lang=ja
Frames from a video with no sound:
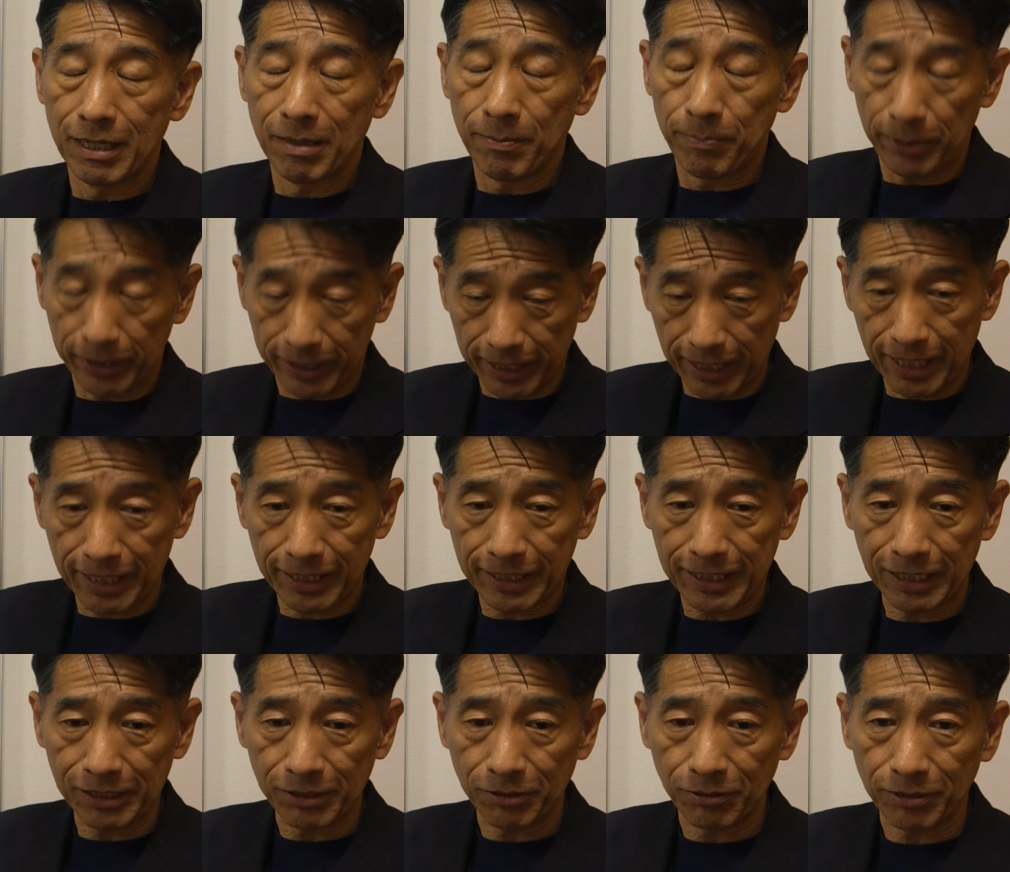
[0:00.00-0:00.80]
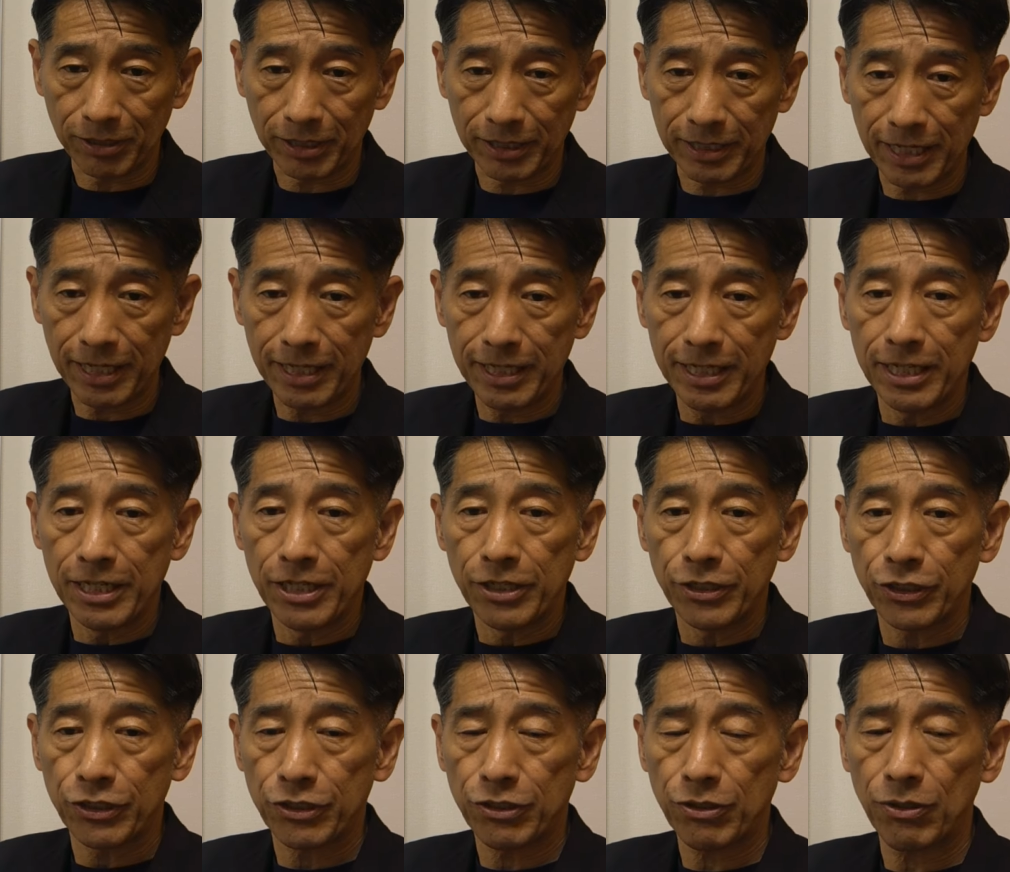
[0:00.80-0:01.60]
ベテラン監督ですね
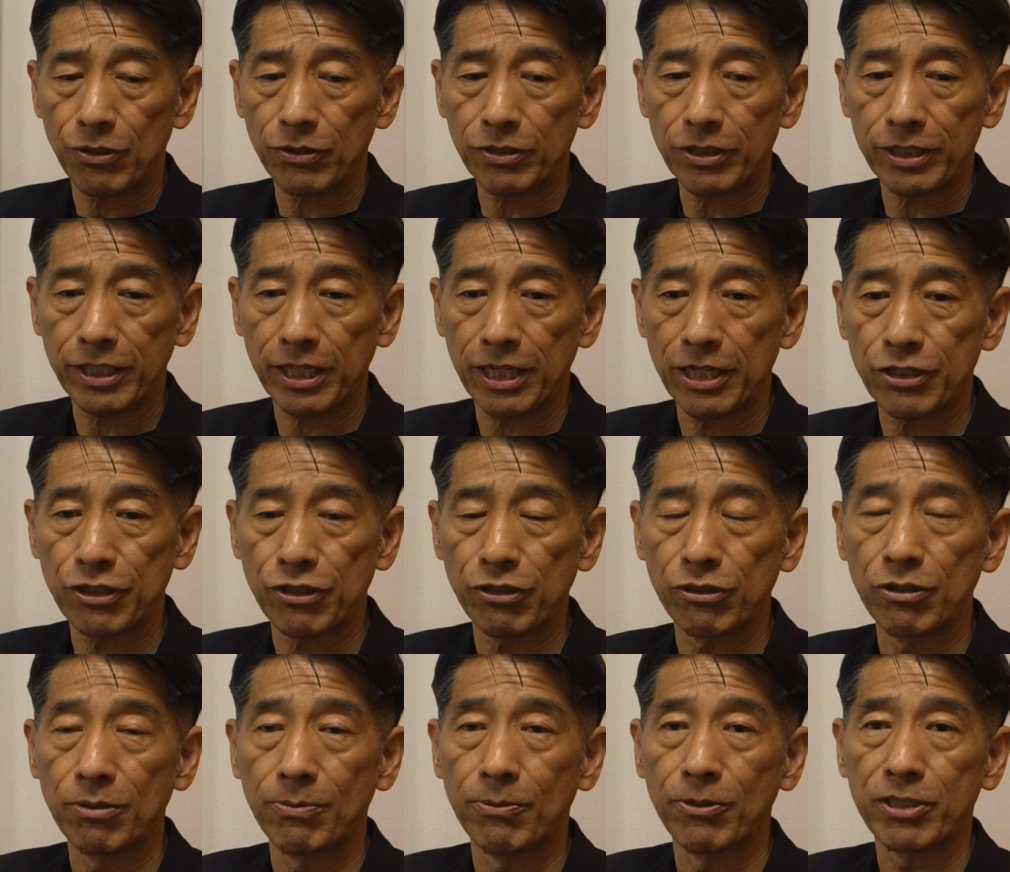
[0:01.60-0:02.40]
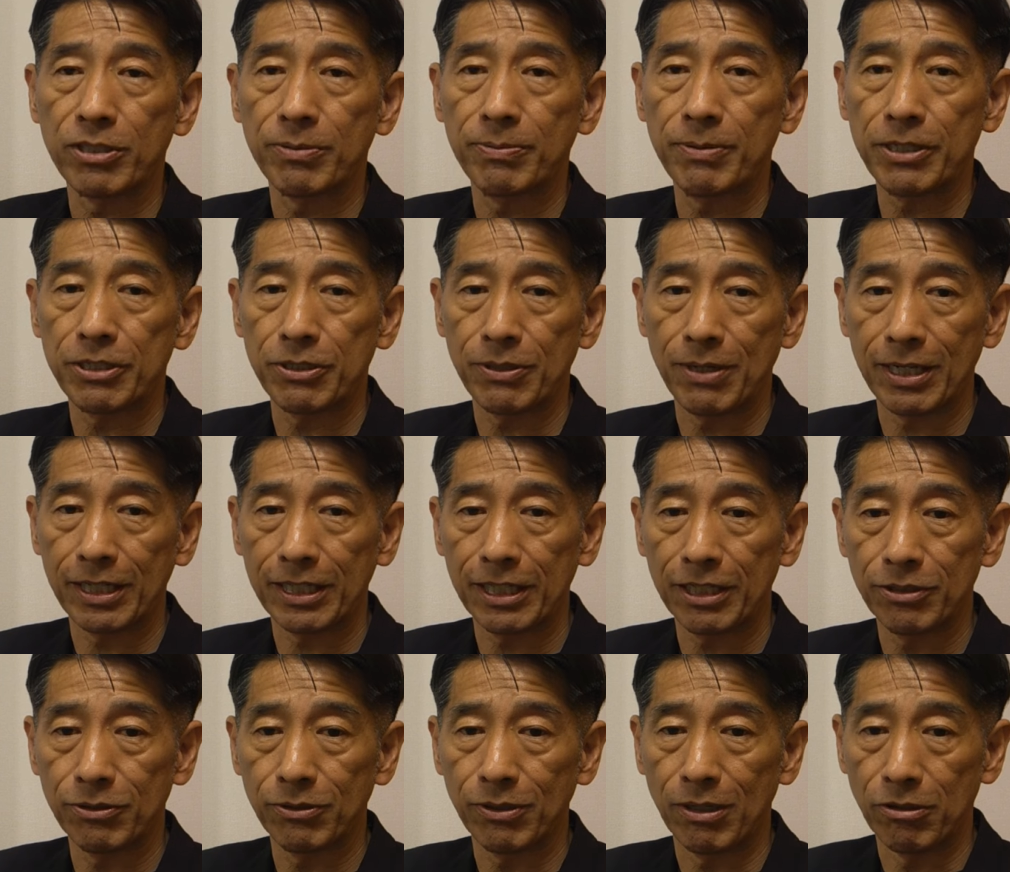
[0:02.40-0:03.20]
非常に選手のモチベーションを上
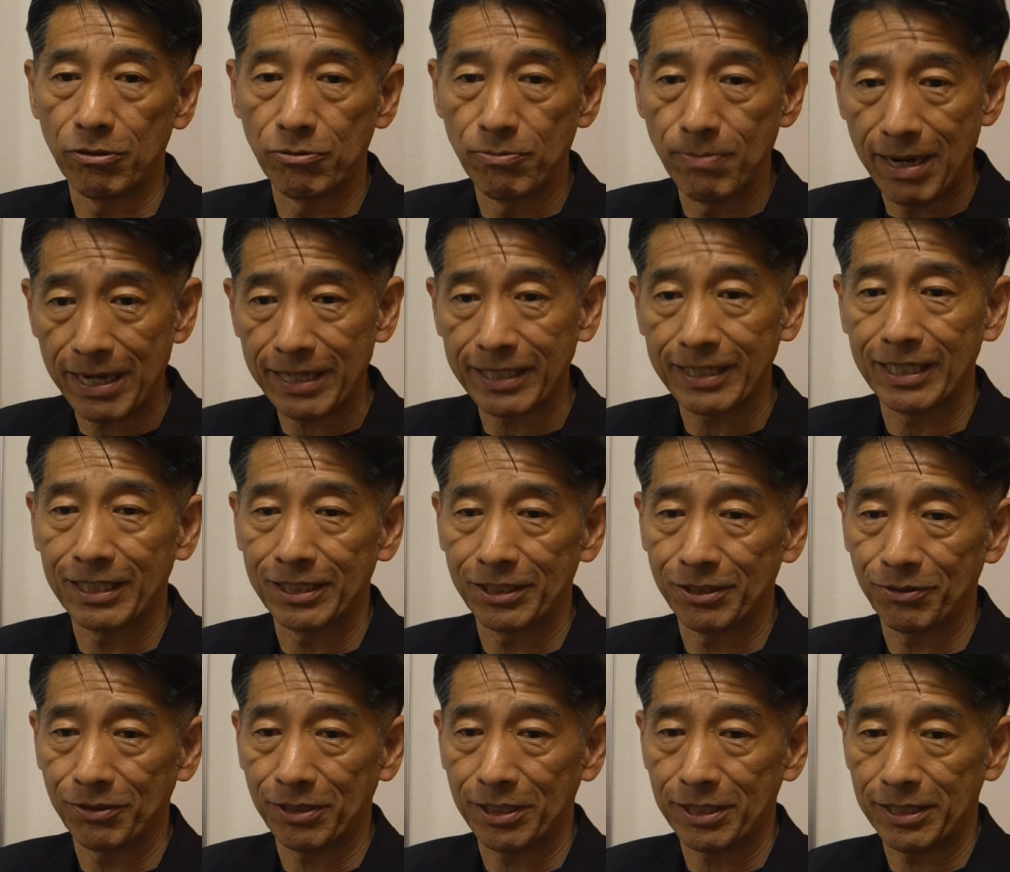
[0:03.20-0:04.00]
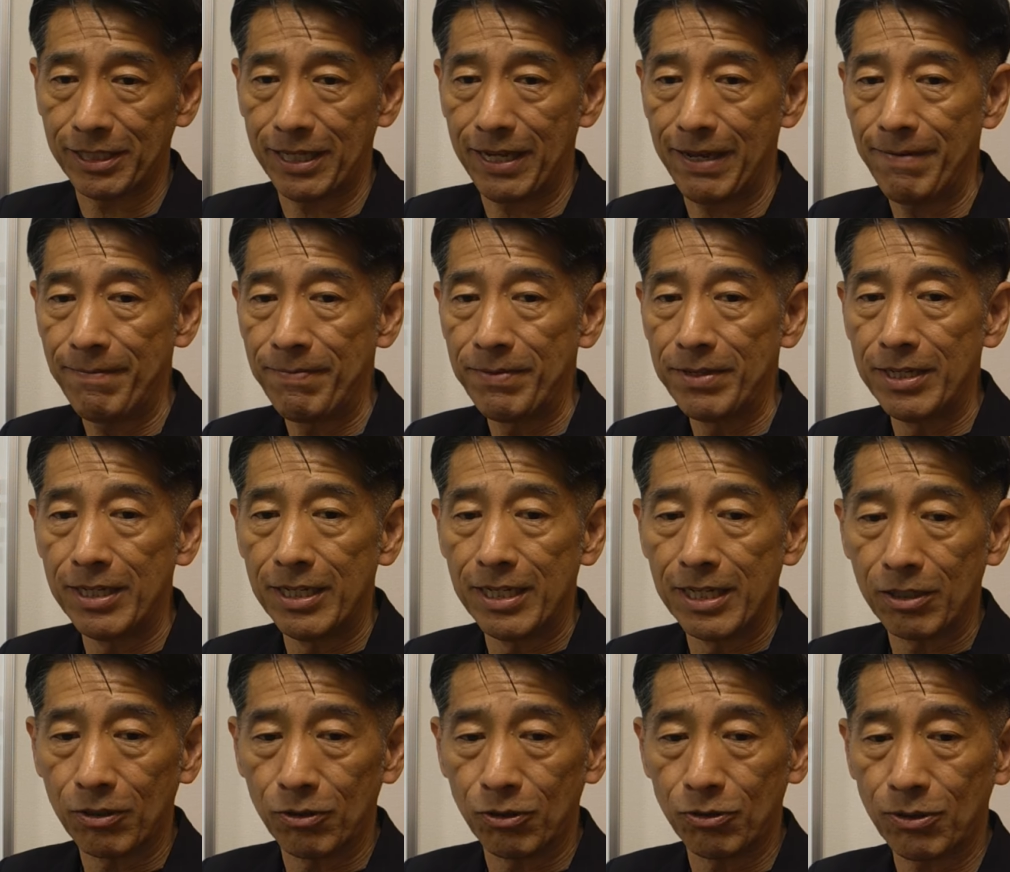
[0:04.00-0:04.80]
げるのがうまい監督ですね
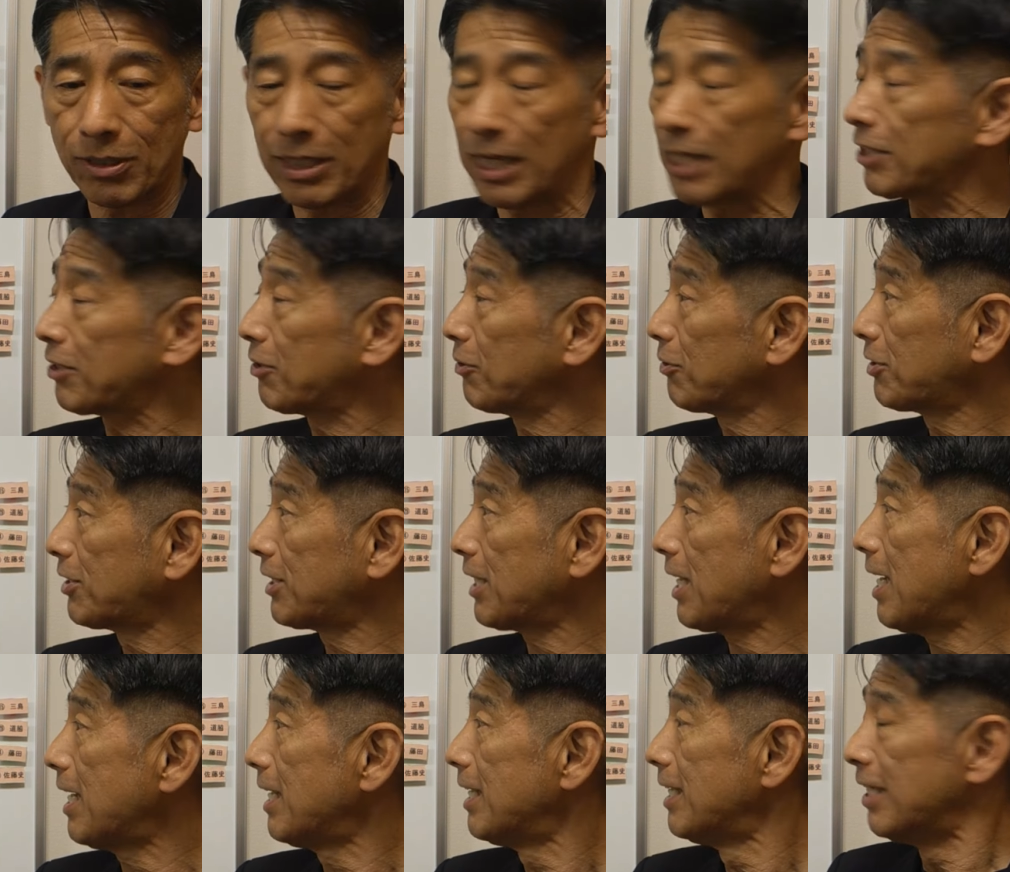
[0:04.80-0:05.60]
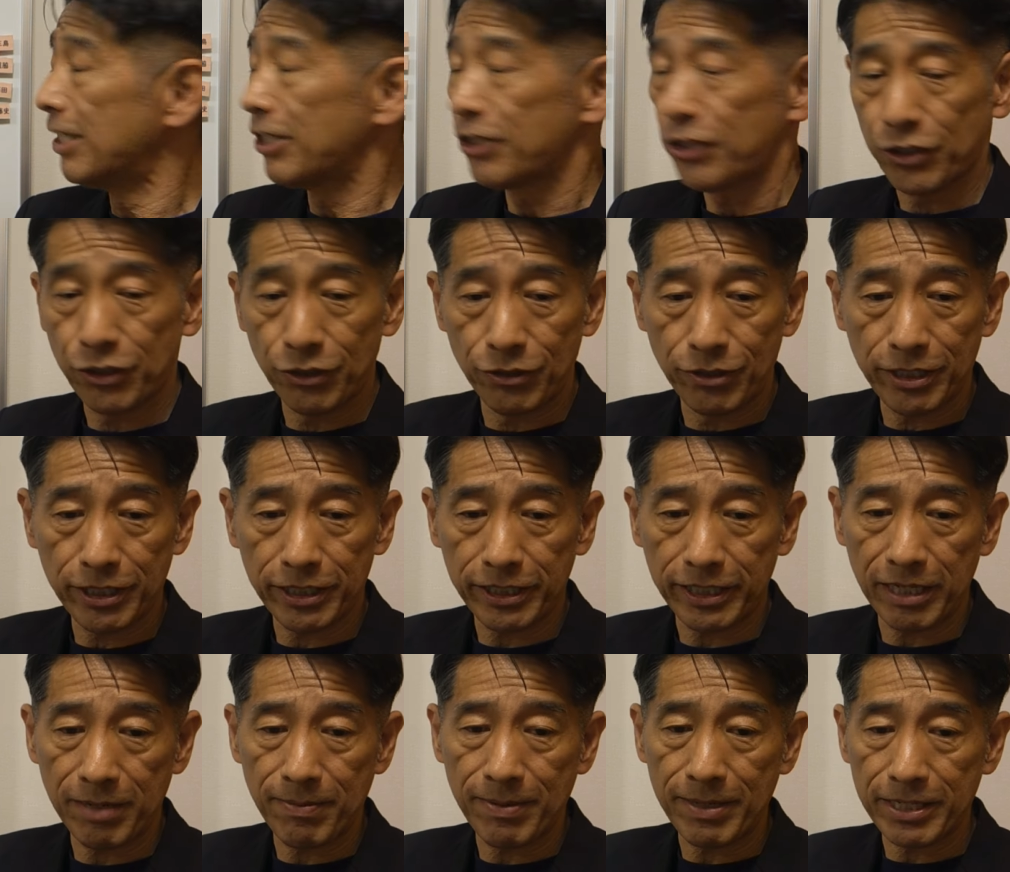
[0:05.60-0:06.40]
この監督が就任
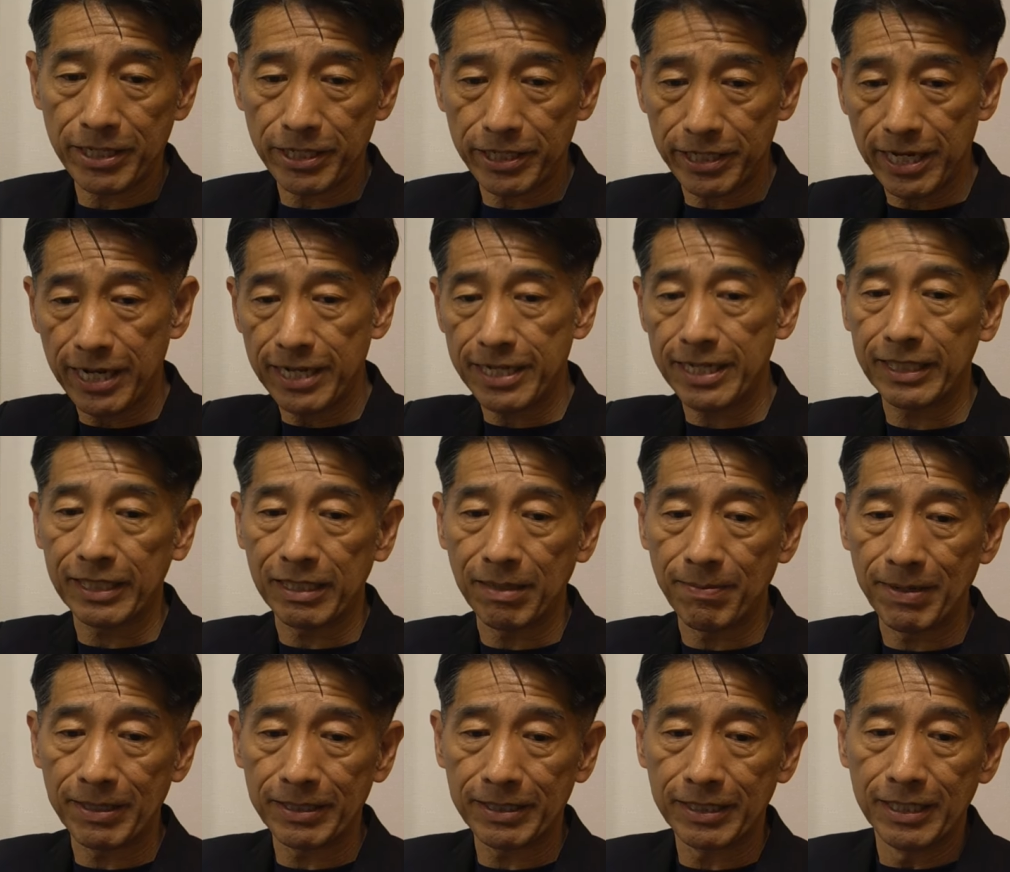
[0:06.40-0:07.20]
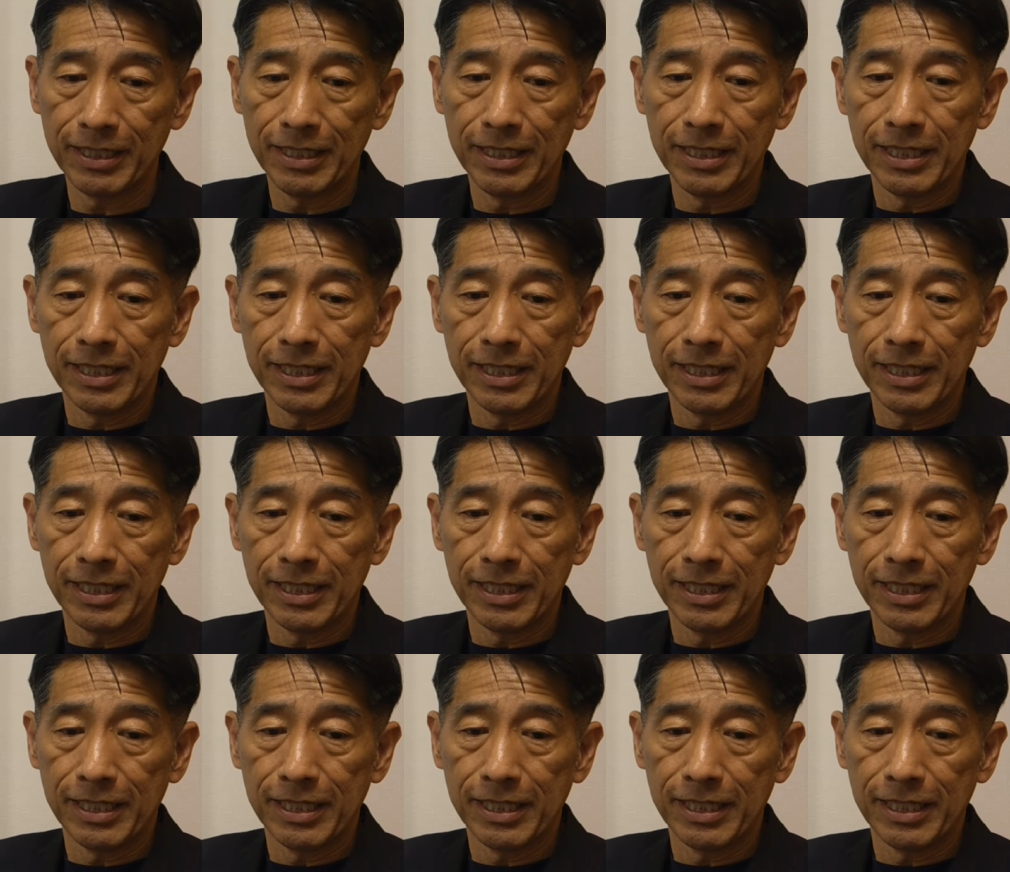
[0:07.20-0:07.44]
して今2試合やってます